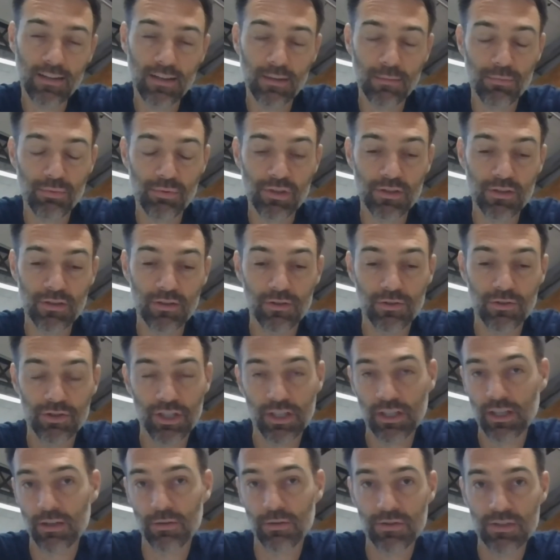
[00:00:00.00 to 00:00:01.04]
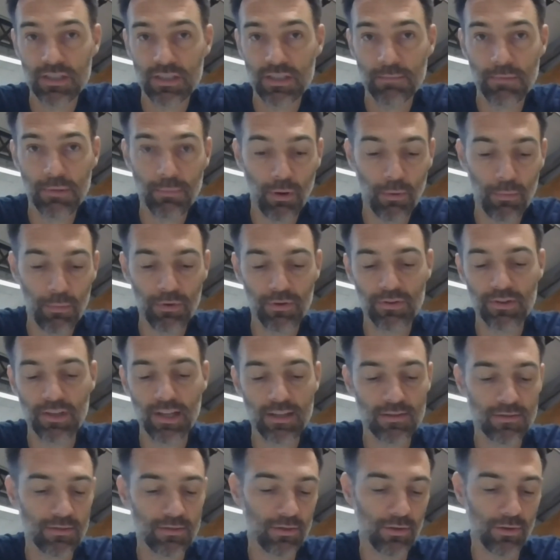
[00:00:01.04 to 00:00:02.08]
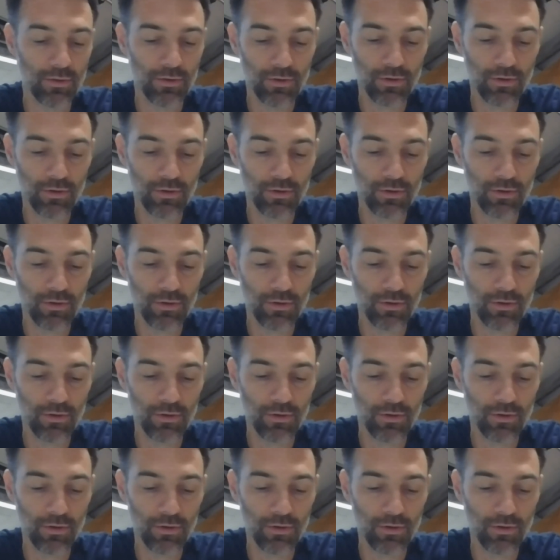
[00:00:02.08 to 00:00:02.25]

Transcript: Et puis j'écris aussi mes propres textes.